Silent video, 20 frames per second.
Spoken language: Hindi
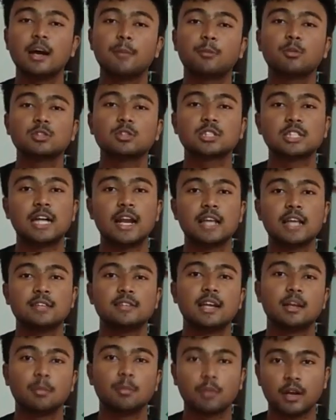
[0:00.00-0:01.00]
आपको सारे चीज
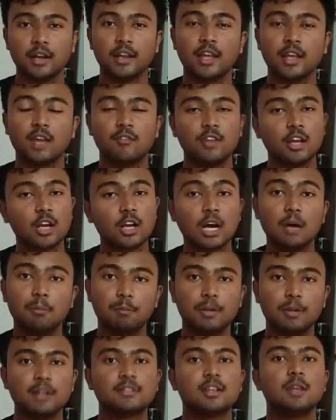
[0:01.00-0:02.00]
अटेम्प्ट करनी है फिर ये
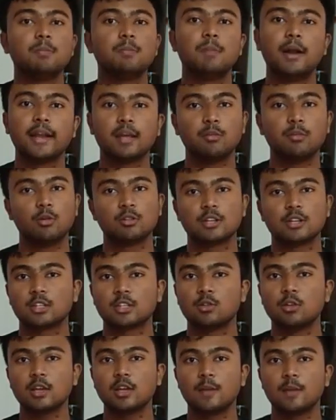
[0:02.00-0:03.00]
कंपलसरी पार्ट है बोल सकते
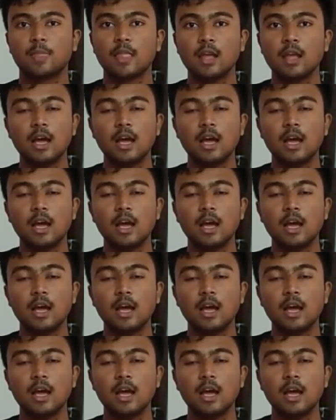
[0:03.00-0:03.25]
हो ठीक है